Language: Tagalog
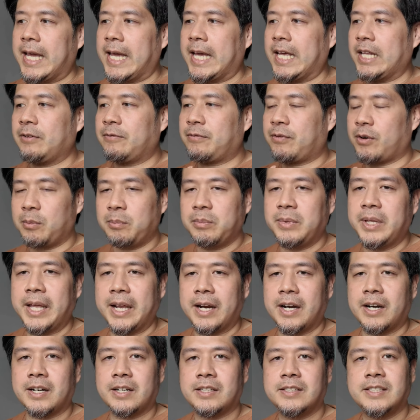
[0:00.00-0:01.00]
and from
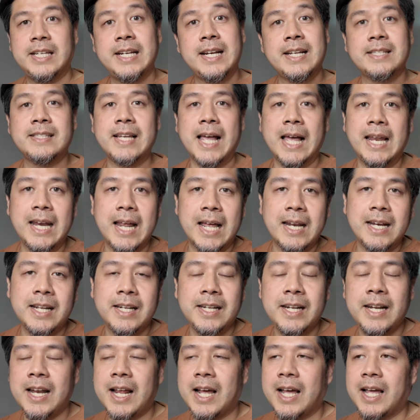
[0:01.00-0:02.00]
there, sinasala na
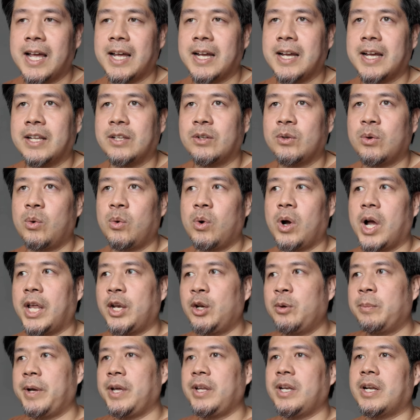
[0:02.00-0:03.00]
nila kagad kung
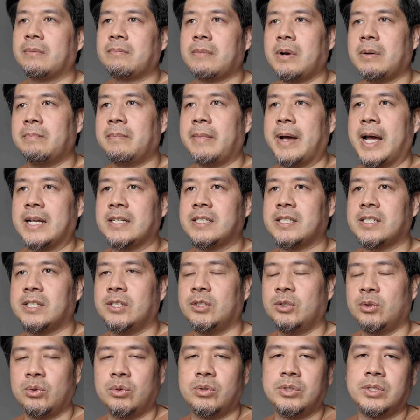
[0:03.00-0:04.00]
ano ba yung
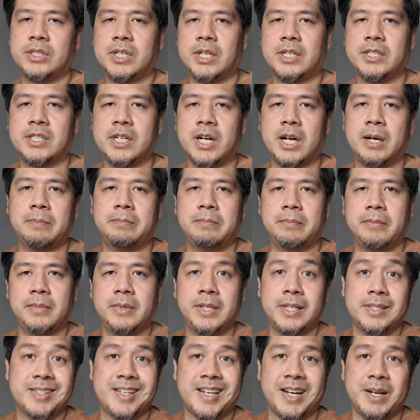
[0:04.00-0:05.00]
nagmamatch doon sa job
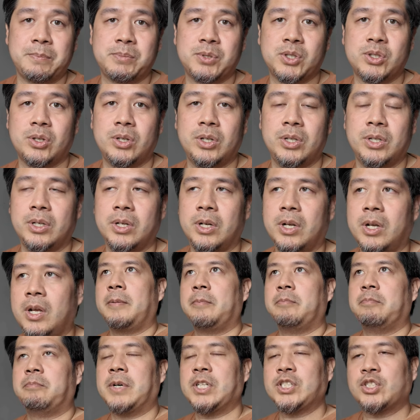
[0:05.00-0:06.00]
description.
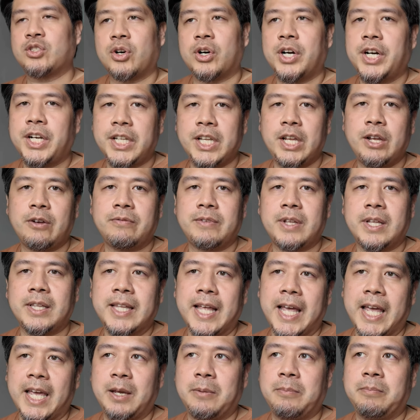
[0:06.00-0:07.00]
Majority of the
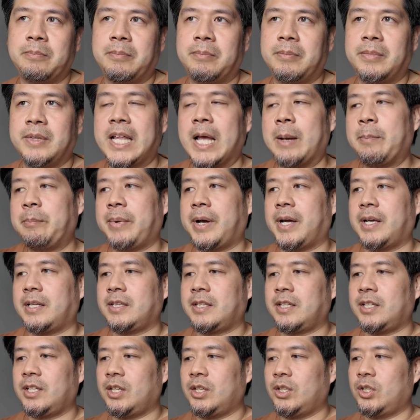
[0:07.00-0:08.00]
time,
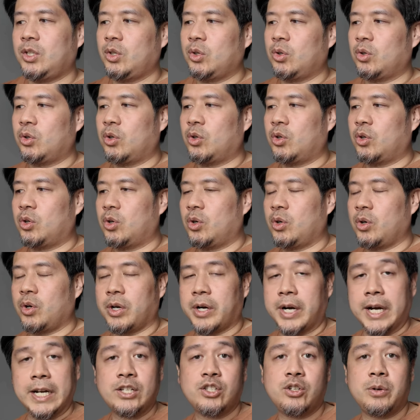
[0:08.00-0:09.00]
dapat
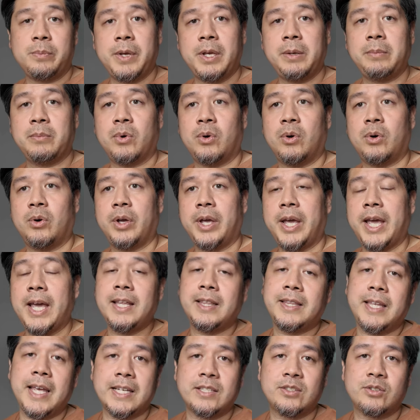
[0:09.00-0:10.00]
yung resume mo
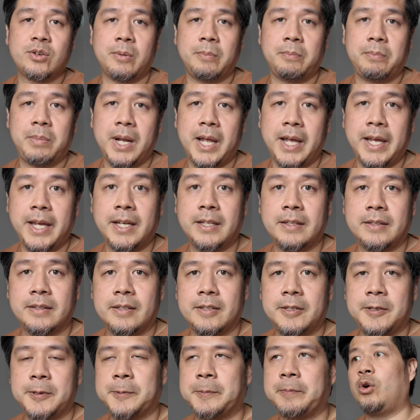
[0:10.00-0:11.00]
ATS
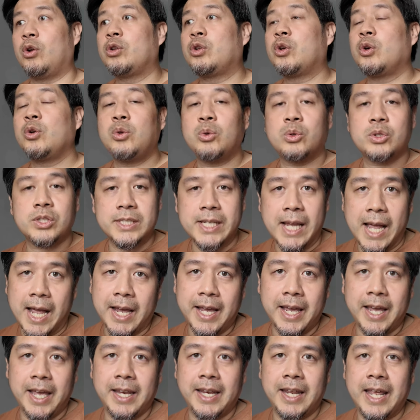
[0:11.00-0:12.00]
compliant Although yung
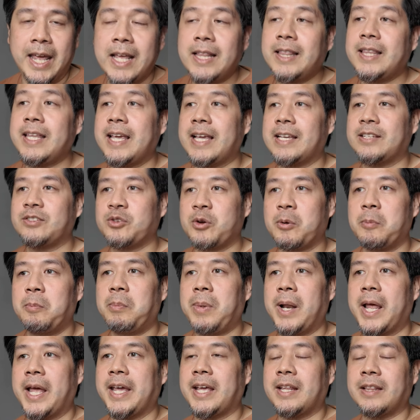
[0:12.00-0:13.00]
sa akin, ATS
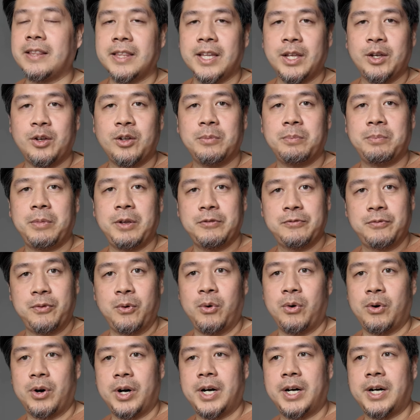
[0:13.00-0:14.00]
compliant na yun
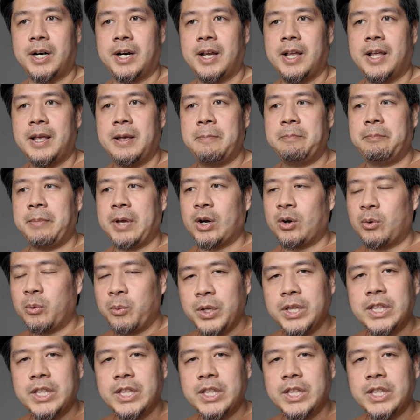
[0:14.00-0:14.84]
before, pero